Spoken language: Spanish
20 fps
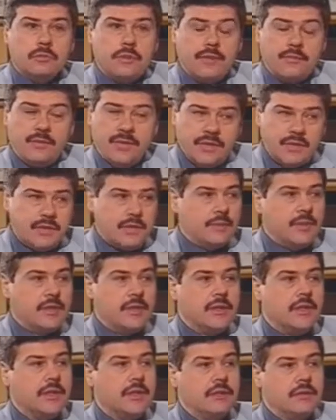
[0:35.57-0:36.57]

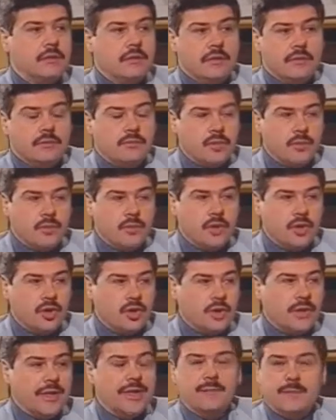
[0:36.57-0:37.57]
evidentemente, y en mi
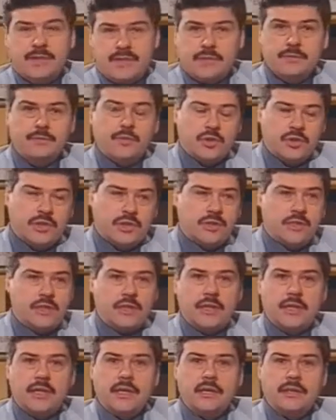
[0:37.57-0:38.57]
opinión, el más
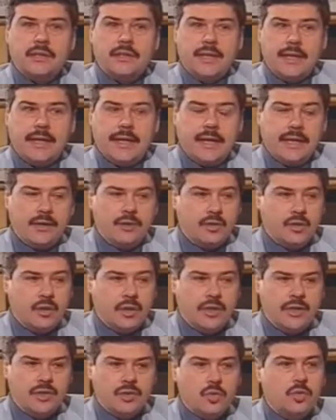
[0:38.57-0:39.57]
importante del, del canon
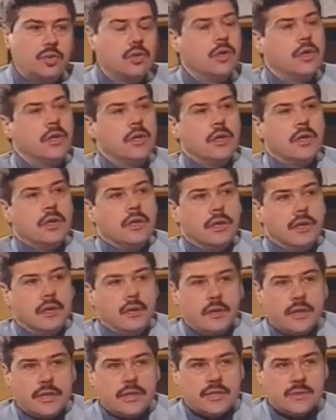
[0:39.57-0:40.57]
hindú. Y
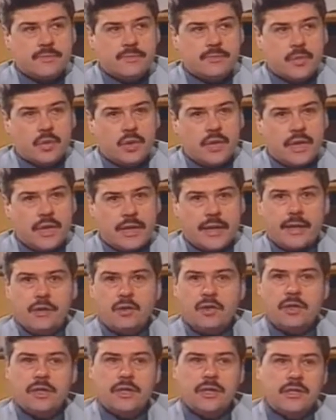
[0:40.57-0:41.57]
lo es porque
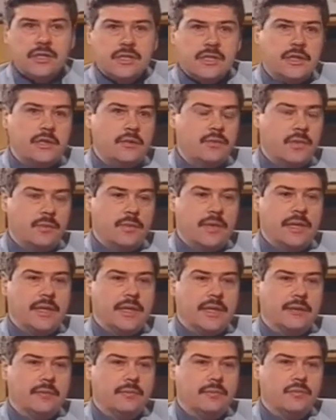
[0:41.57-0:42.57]
recoge en sí de una
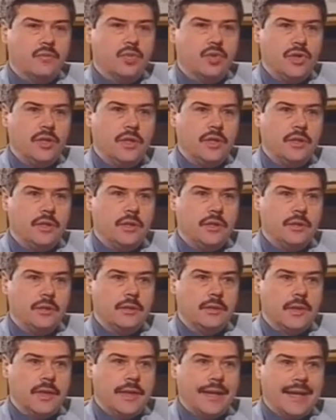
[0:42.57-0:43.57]
manera muy
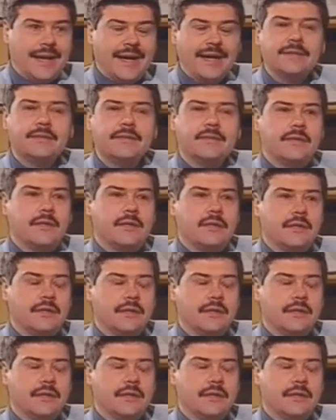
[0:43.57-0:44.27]
elegante